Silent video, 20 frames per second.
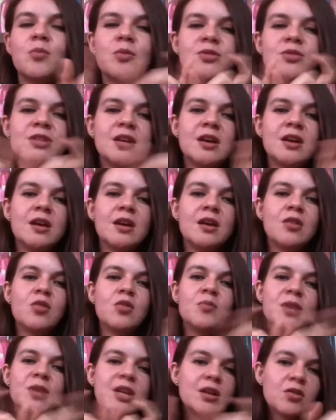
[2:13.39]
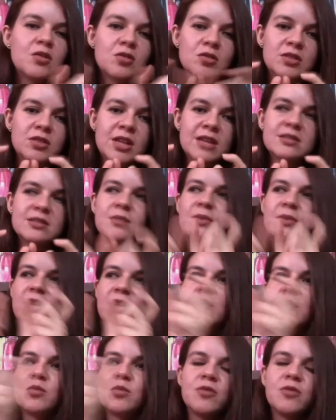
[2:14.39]
se, combinan con otras de
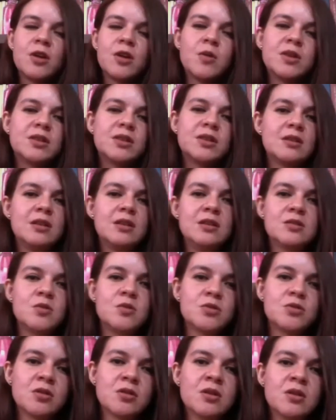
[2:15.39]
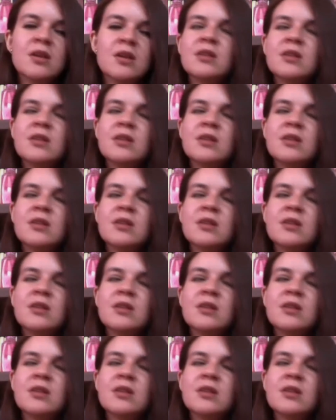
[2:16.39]
manera muy frecuente en el discurso.